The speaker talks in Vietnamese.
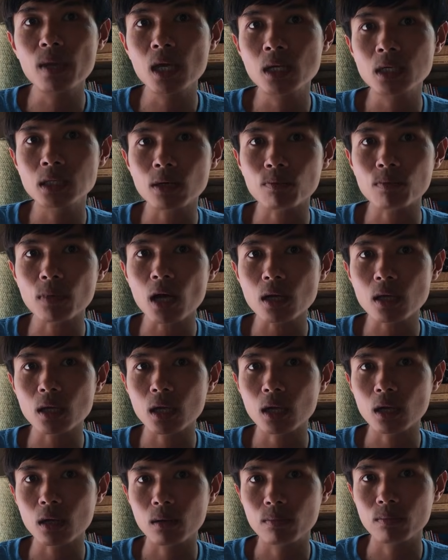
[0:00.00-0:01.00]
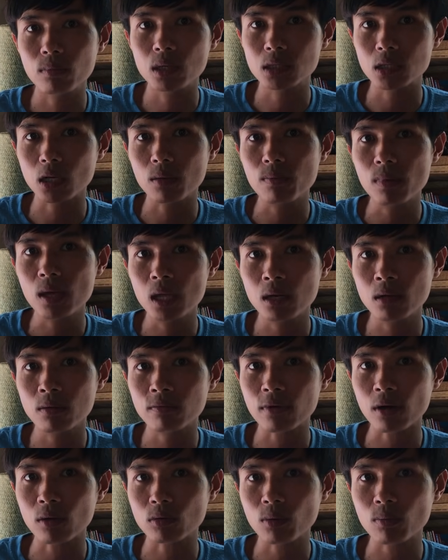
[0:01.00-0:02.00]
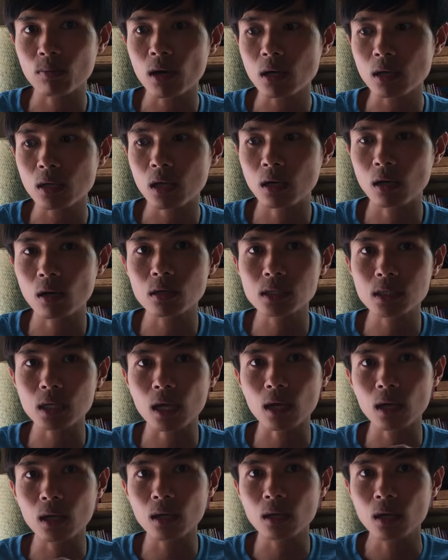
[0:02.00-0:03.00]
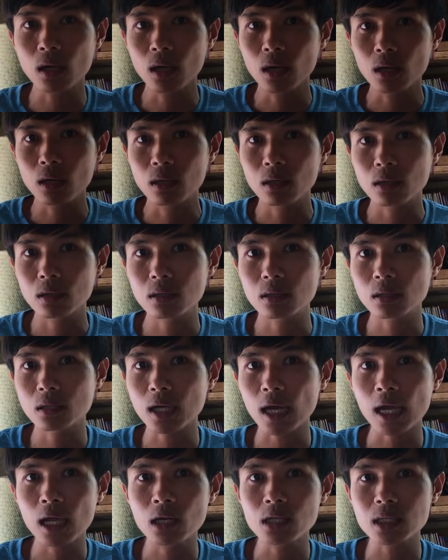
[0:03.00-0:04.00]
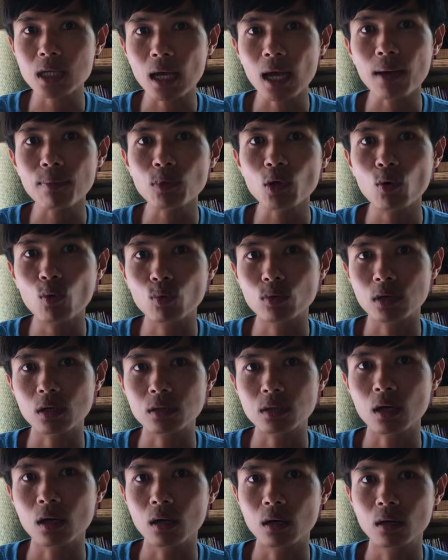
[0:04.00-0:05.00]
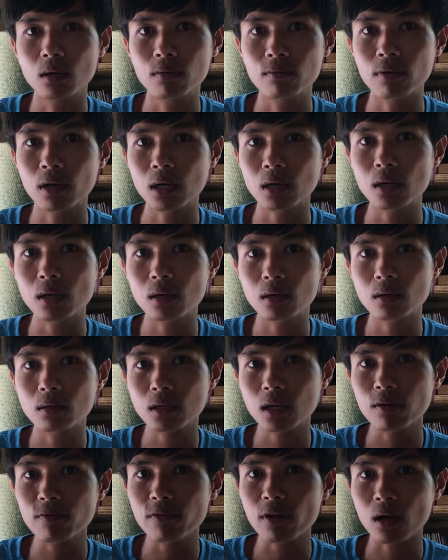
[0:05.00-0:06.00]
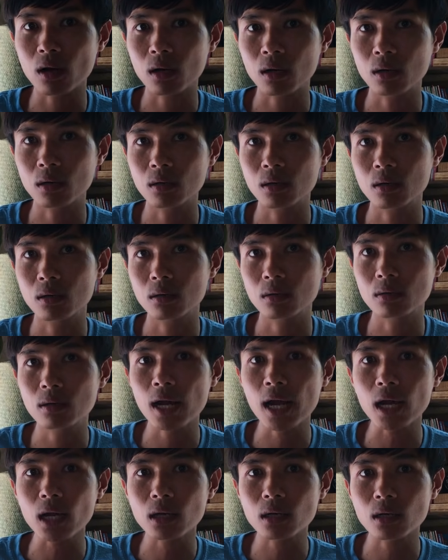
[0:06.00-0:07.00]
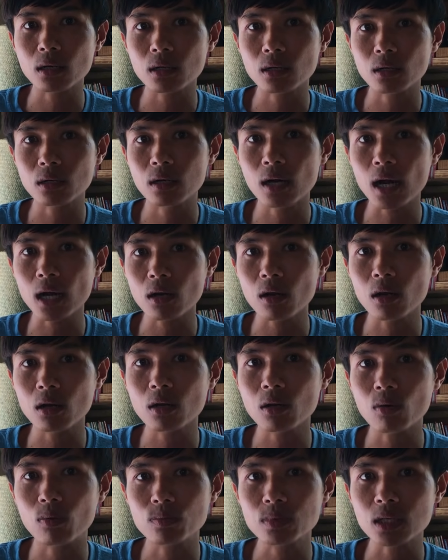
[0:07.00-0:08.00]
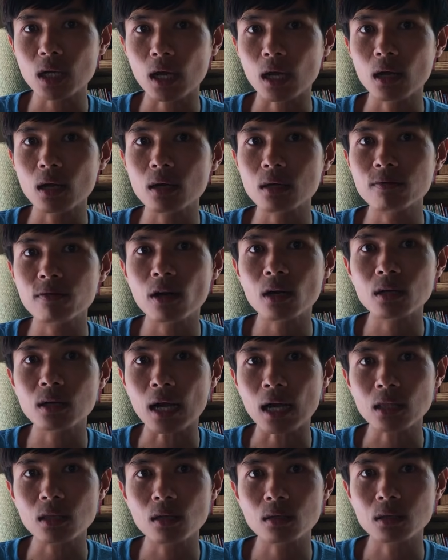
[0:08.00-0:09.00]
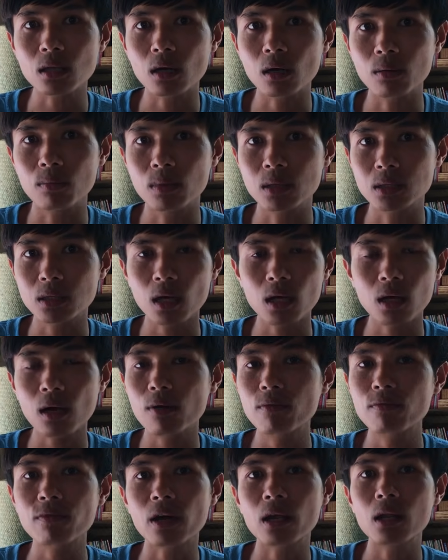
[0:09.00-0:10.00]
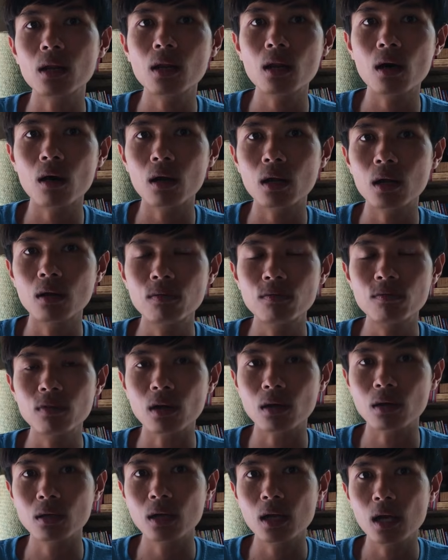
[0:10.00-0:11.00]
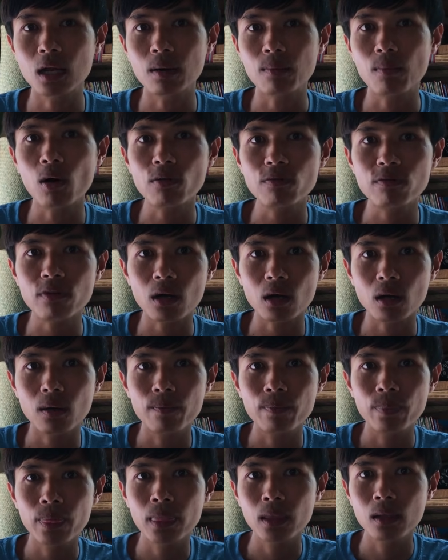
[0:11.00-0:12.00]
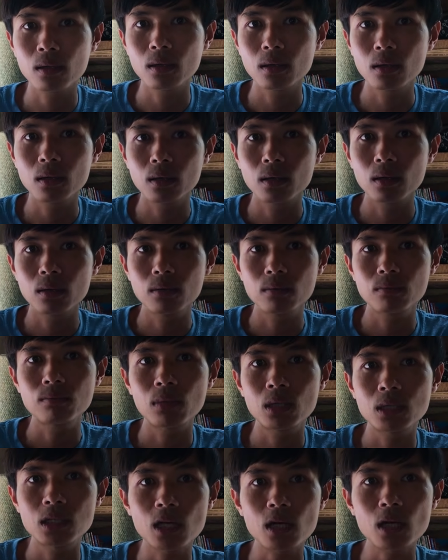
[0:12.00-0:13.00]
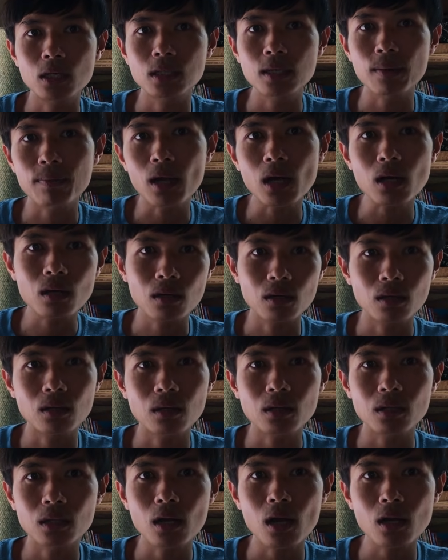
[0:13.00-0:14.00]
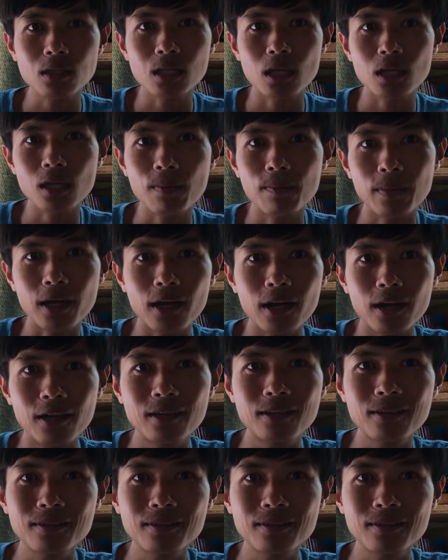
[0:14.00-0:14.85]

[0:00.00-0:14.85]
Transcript: pin trong đất vậy đó mình trữ pin vào trong đất thì nó sẽ cây nó sẽ hấp thu từ từ và cái phần rác rác đó nó cũng sẽ phân rã từ từ mình sẽ không phải lo đến vấn đề là bón phân dạ. mình chỉ cần chăm đất thôi đất sẽ chăm cây